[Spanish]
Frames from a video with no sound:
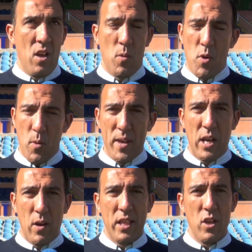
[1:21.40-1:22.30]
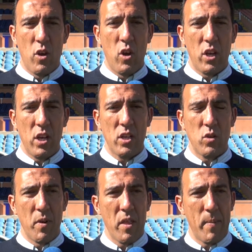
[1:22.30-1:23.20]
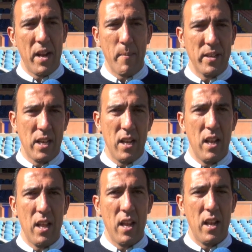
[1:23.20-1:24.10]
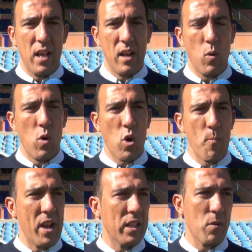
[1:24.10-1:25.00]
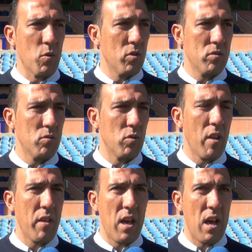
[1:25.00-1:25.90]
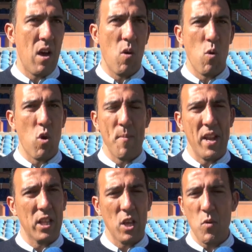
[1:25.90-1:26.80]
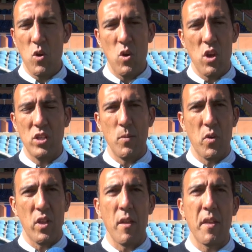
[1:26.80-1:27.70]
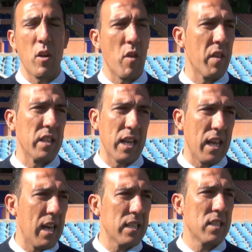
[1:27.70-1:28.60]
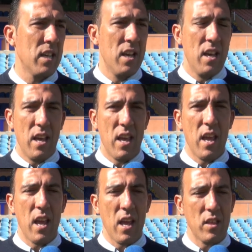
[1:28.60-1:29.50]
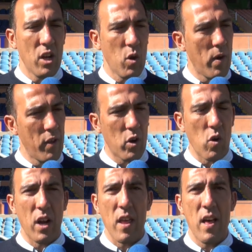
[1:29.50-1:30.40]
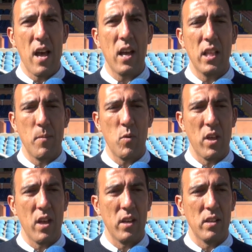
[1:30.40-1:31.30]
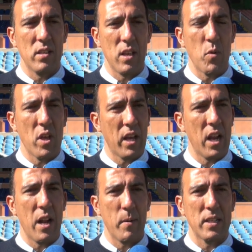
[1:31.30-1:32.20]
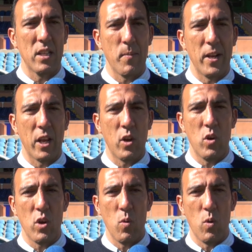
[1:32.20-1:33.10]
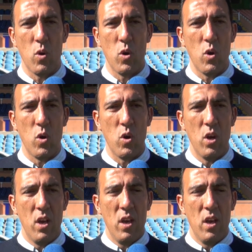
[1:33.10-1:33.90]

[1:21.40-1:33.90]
Como he comentado antes, yo creo que su principal arma es el, juego combinativo. ¿no? Utiliza un juego combinativo y si puede iniciarlo desde atrás, eh, tiene jugadores con calidad que te pueden, te pueden crear bastante peligro y luego